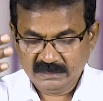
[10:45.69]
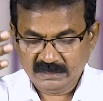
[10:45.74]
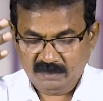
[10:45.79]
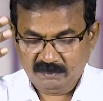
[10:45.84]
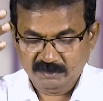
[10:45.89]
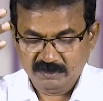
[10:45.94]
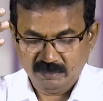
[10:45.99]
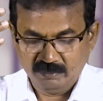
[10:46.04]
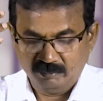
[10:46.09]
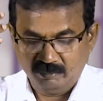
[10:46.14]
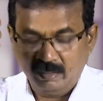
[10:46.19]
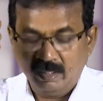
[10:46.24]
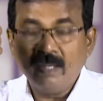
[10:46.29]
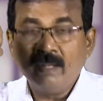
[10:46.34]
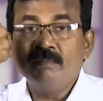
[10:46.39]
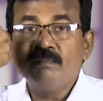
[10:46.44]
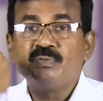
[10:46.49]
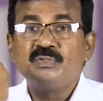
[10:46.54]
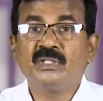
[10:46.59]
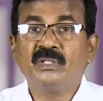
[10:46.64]
தமது
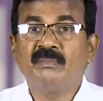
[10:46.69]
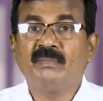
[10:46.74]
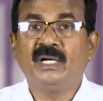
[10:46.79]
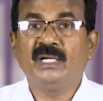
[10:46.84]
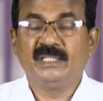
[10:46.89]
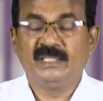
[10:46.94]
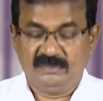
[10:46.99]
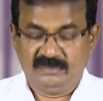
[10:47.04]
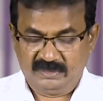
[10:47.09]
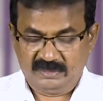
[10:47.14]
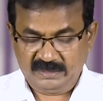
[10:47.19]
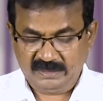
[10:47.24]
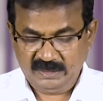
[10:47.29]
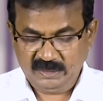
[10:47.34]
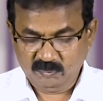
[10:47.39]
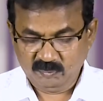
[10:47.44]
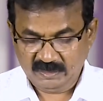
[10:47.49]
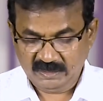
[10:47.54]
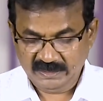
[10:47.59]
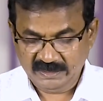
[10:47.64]
மாம்சமாகிய
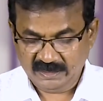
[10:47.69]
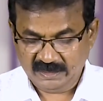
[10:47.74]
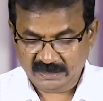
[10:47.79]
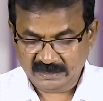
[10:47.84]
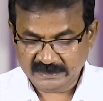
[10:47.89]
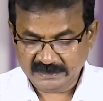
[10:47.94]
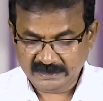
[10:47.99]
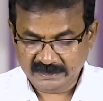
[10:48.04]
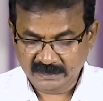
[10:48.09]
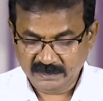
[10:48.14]
திரையின் வழியாக